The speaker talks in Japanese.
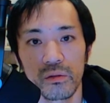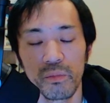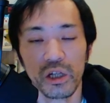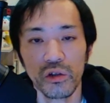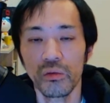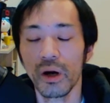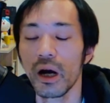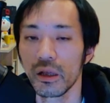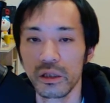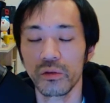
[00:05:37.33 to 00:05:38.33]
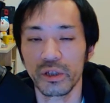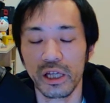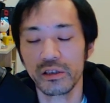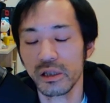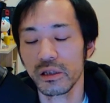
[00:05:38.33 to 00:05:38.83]
まあ、今日は例えば脱
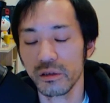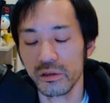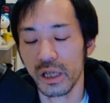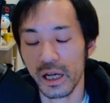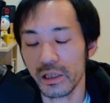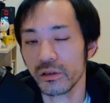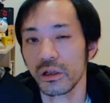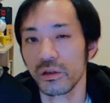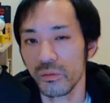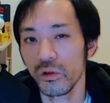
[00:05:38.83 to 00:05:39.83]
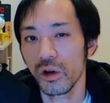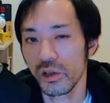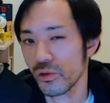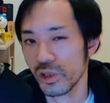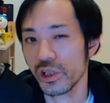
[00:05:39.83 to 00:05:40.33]
サラについて話すけれども、
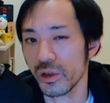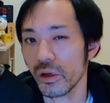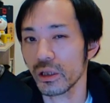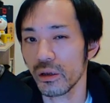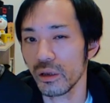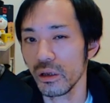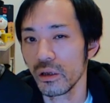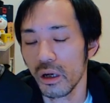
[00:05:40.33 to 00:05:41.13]
初心者の方はね、